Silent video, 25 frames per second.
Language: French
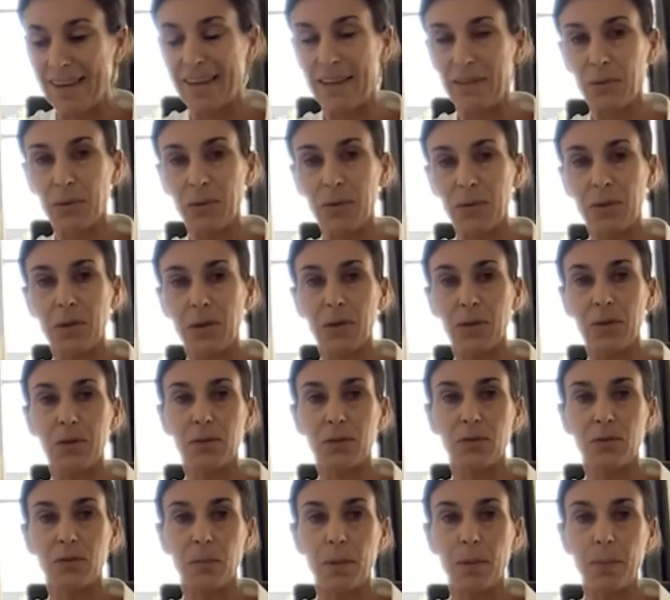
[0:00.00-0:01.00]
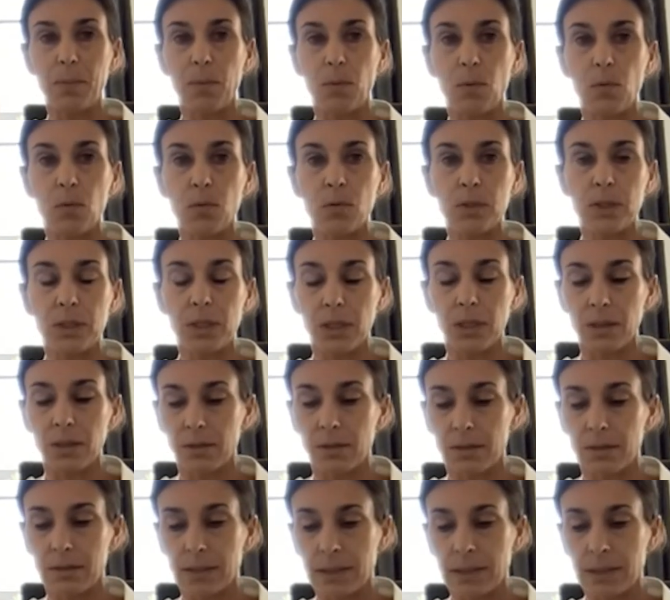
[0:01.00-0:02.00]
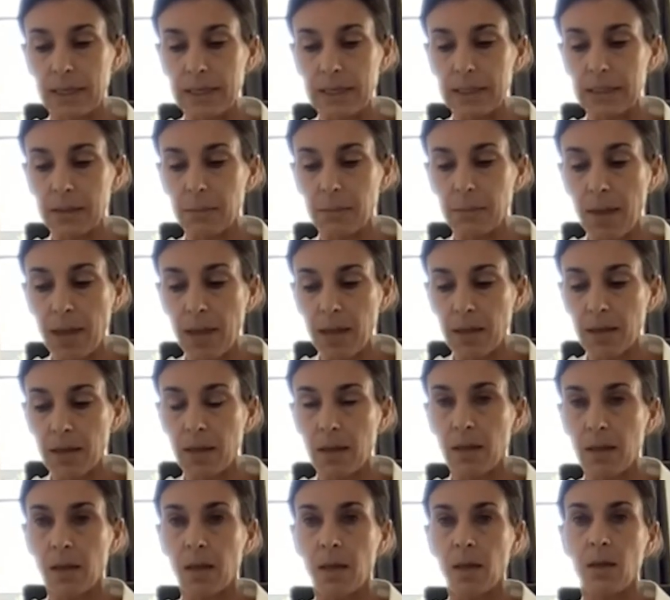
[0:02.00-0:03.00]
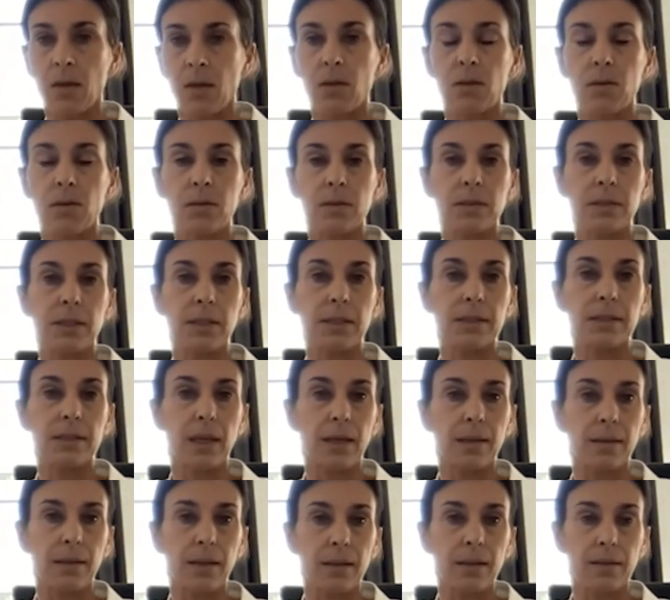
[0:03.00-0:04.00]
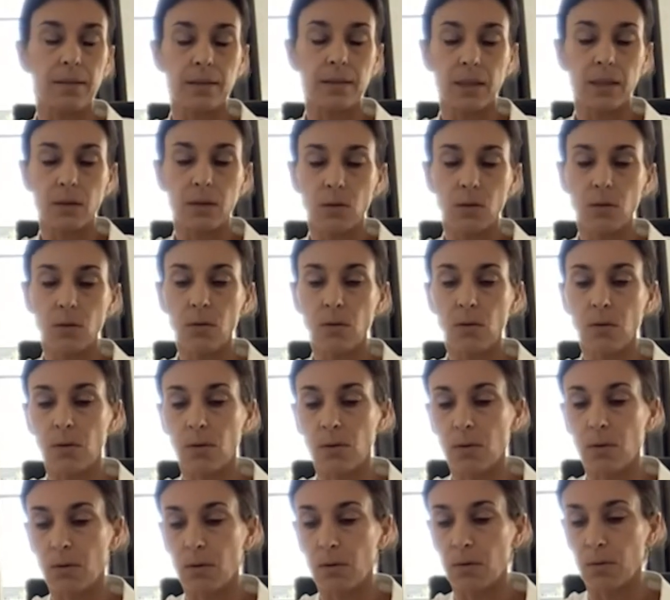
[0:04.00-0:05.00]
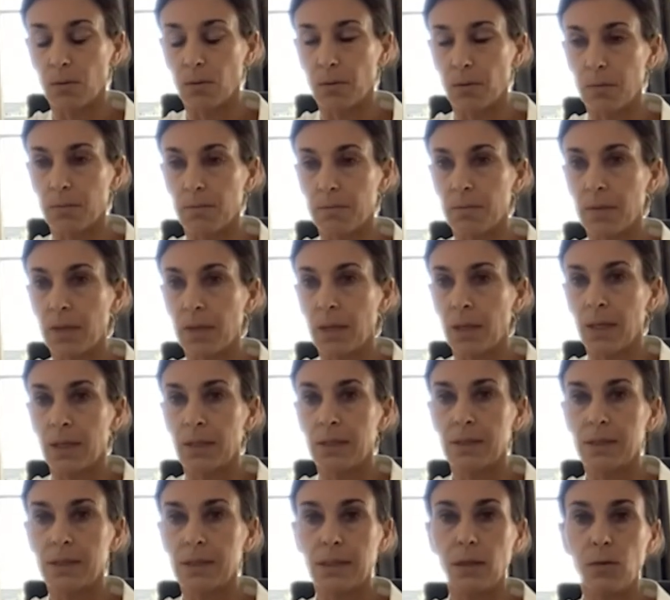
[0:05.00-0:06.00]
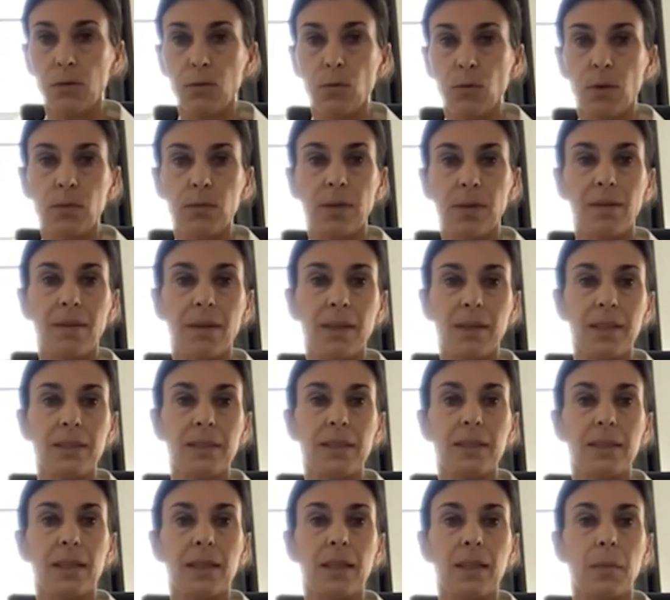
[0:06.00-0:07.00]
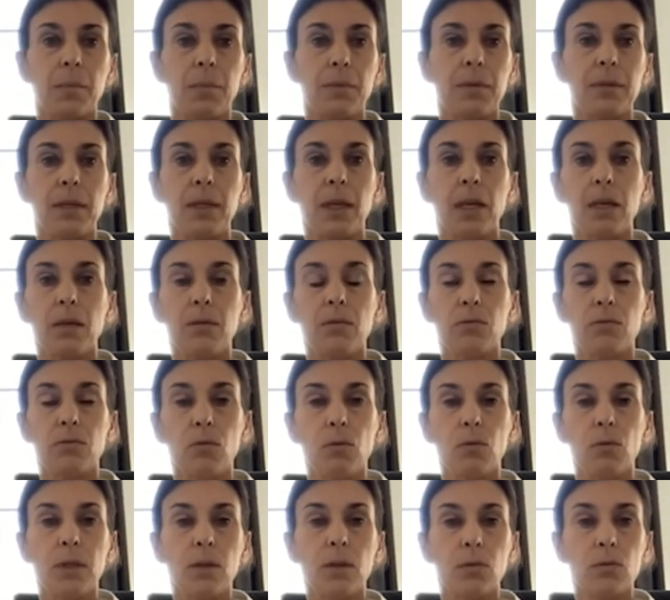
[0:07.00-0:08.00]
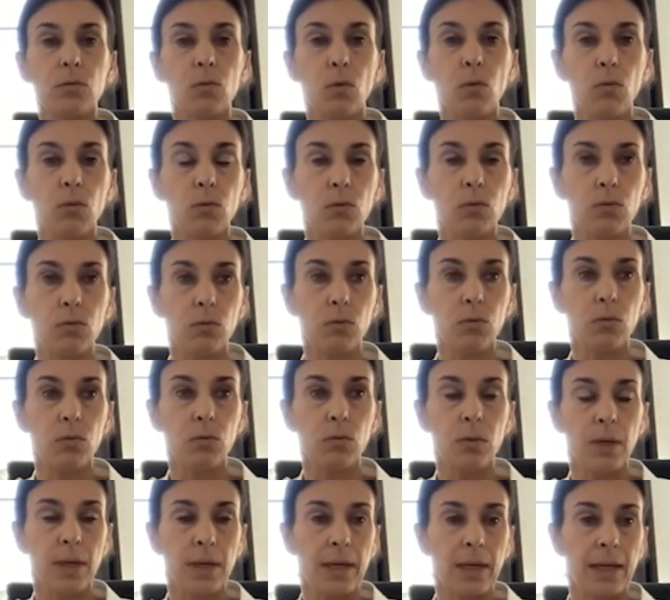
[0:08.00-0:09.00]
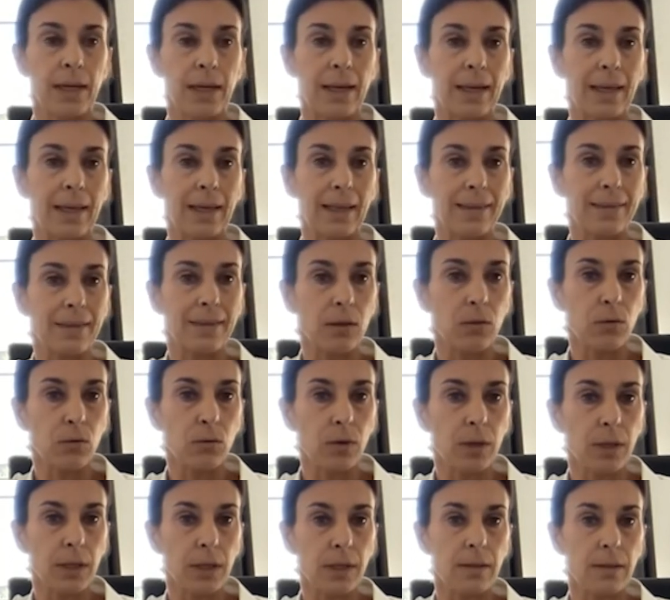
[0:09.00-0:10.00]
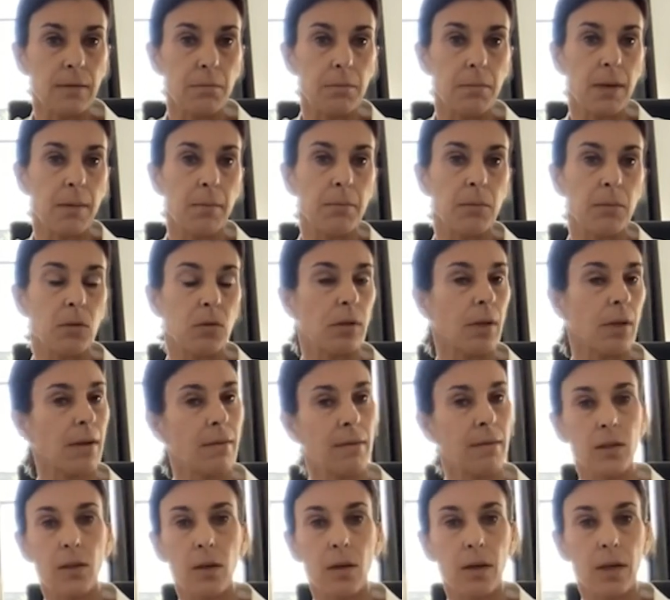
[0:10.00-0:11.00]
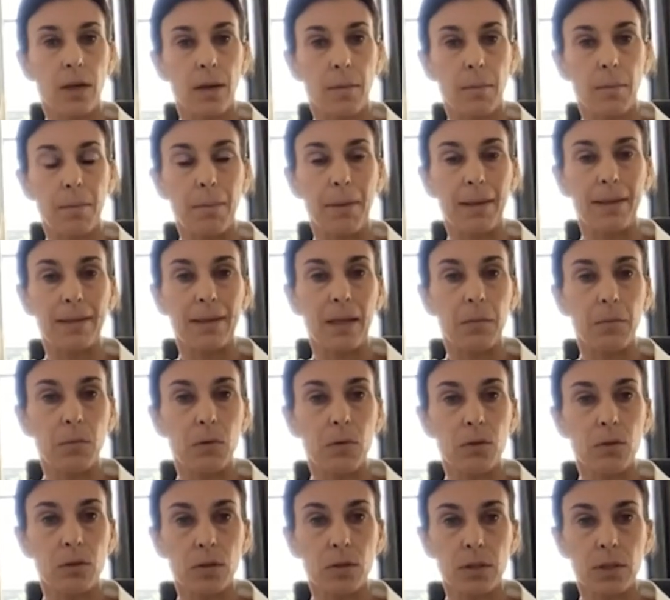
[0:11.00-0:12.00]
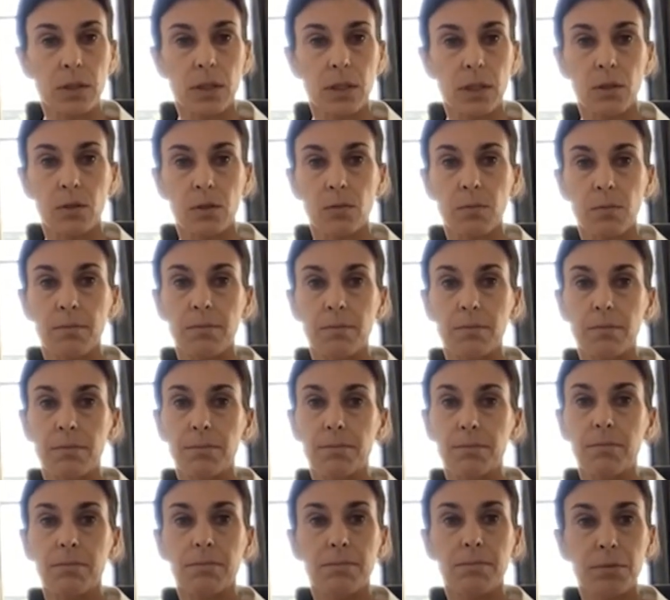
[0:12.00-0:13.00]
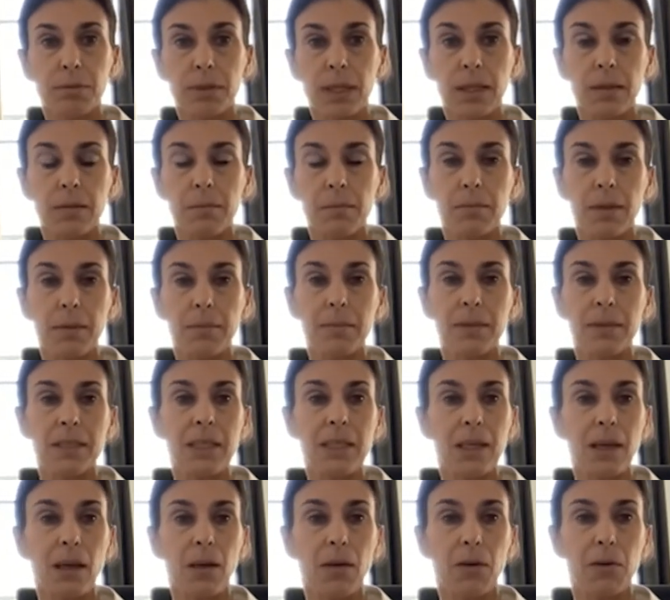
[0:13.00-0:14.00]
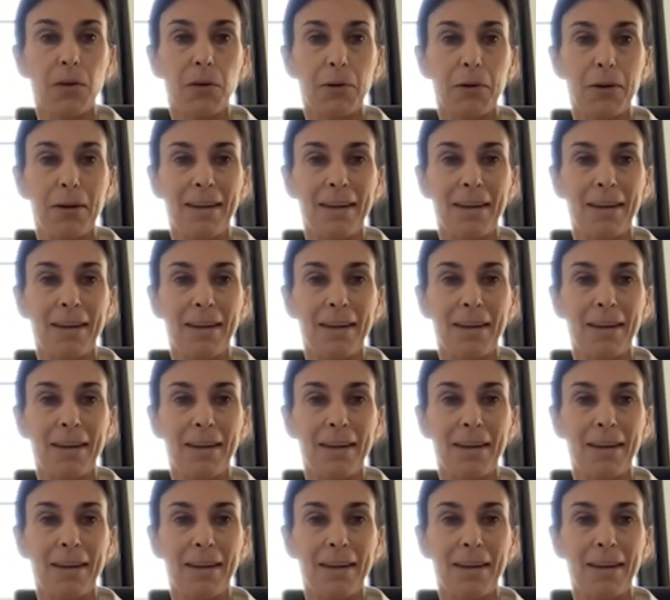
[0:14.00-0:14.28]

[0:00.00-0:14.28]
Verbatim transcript: et donc je ne vais pas prolonger cette liste, mais ce qui est certain, c'est que si le droit du travail s'est adapté, a évolué dans son contenu, la catégorie même de travailleurs n'a pas tellement changé. Je peux peut-être même dire que